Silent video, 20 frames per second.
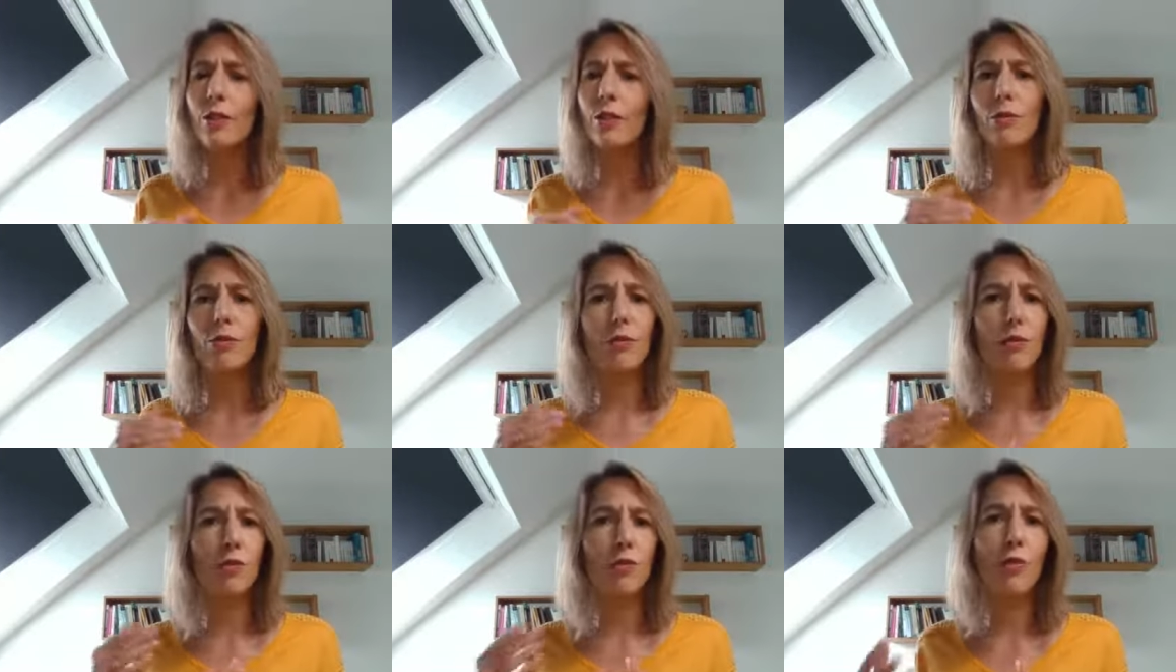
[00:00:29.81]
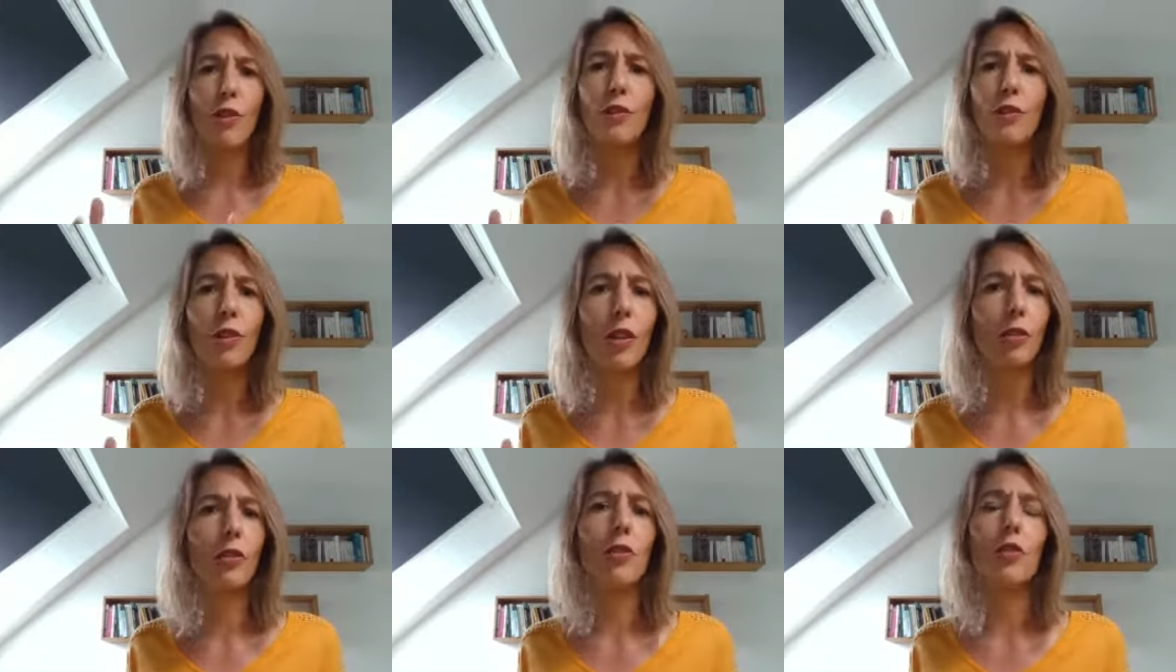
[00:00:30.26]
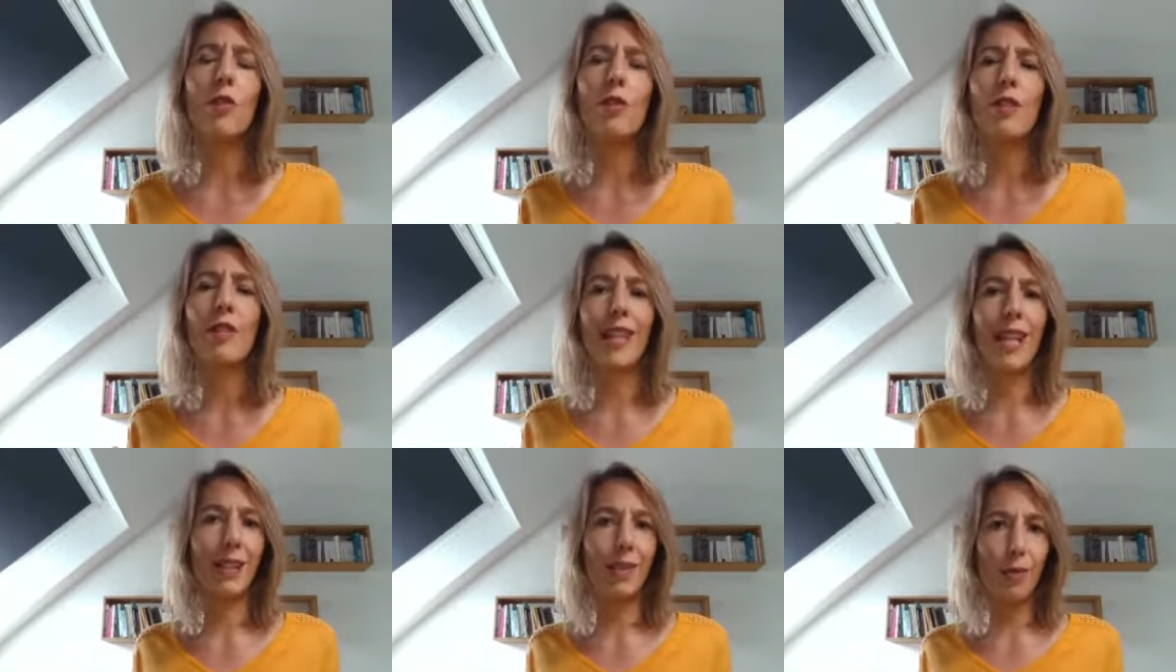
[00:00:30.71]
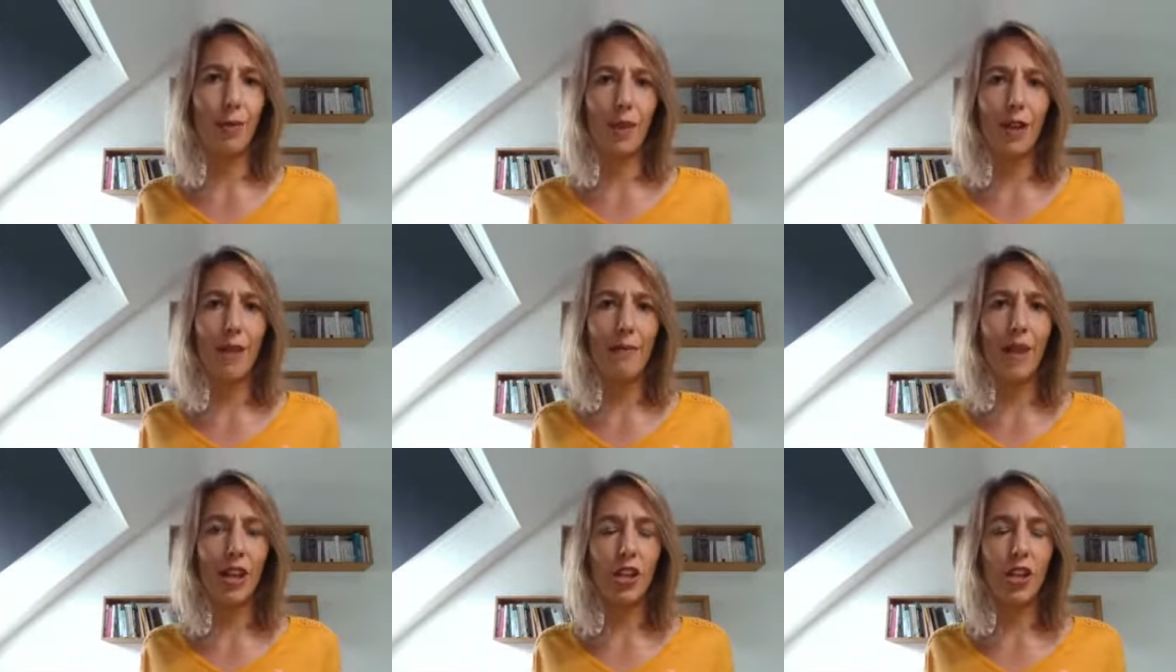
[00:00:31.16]
ou du vendeur de chaussettes sur
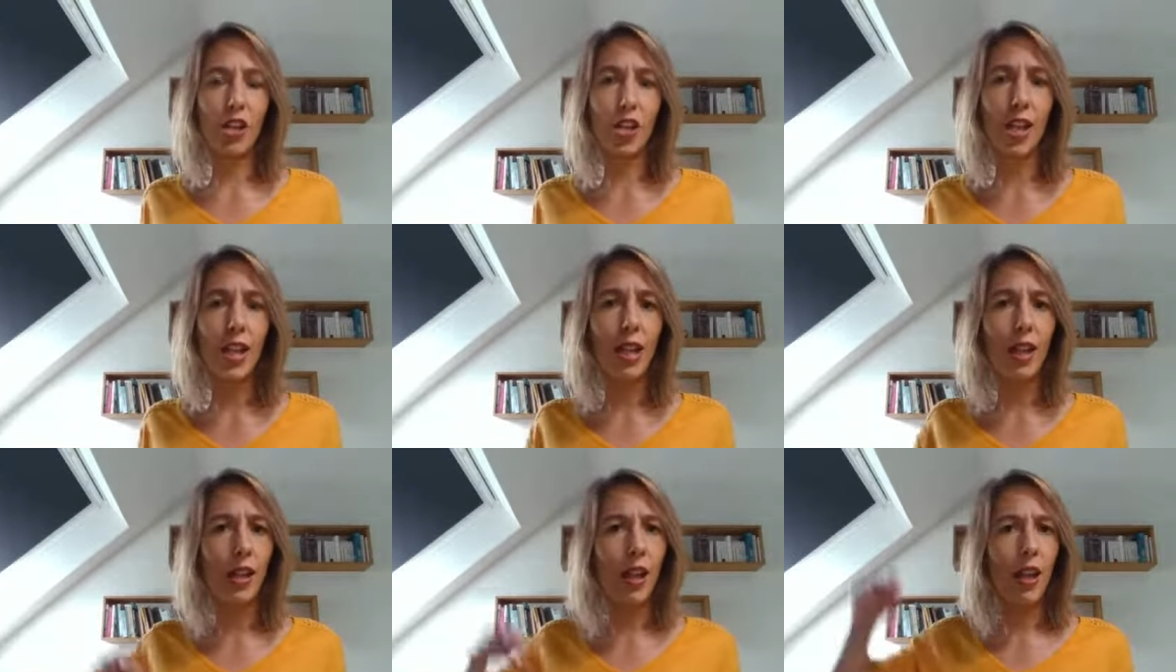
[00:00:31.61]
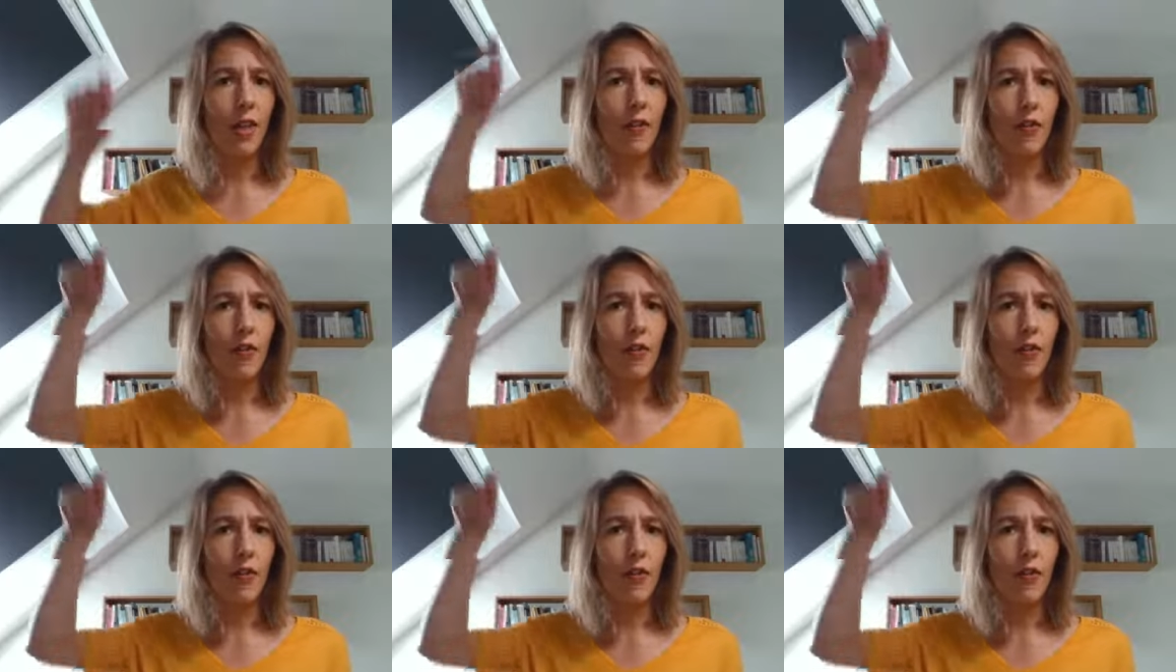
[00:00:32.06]
les marchés.